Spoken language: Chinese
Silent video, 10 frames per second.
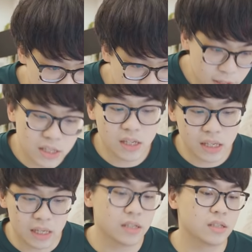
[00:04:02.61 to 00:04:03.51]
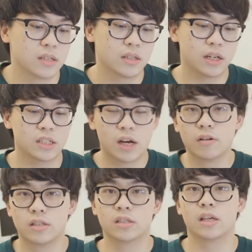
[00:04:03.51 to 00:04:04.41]
飞机的椅子，那个
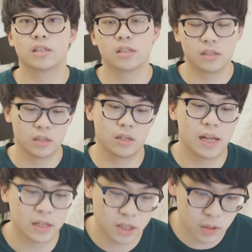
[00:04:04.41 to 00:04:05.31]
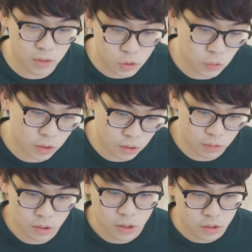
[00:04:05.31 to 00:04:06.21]
小椅子也是两千元左右，